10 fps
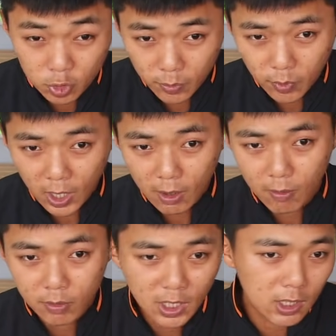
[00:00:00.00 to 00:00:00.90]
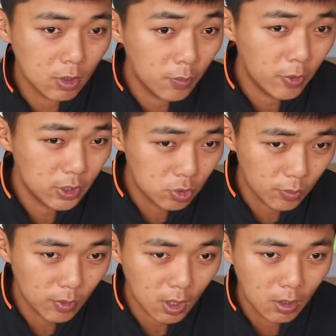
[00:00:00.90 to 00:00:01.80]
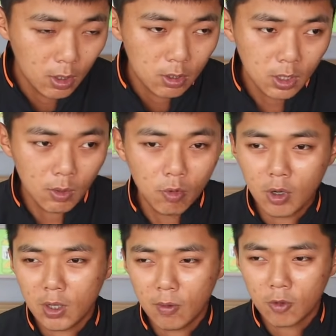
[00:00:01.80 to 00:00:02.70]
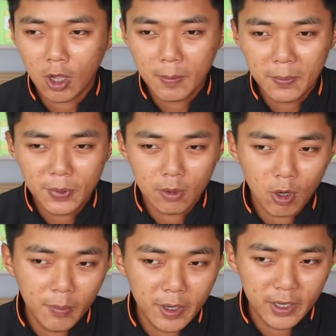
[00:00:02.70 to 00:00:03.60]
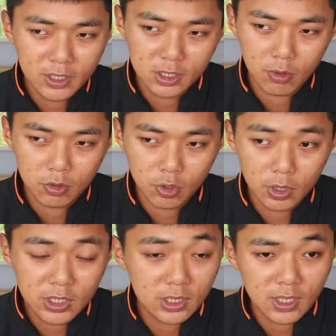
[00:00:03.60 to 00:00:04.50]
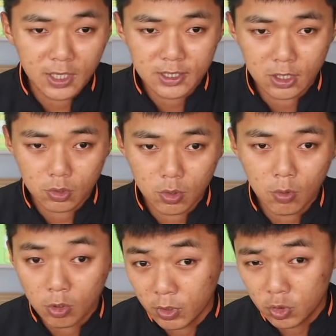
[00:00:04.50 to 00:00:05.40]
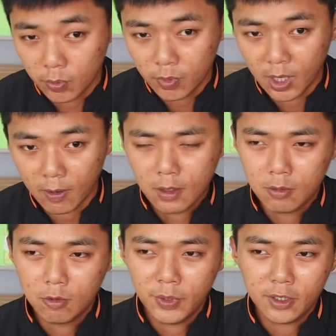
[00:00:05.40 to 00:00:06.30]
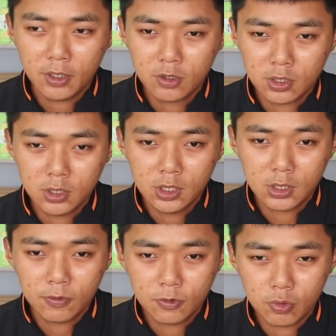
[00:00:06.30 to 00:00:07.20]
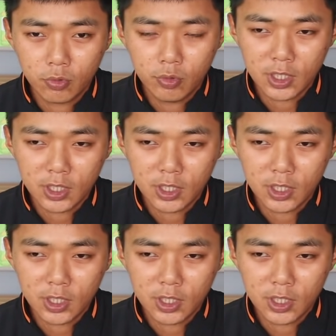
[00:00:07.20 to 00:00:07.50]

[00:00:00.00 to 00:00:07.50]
做不好，我那个会不会做不好？那我我都还没比，我还没有练习，我就一直在想说我会做不好。那我每天就是一直处于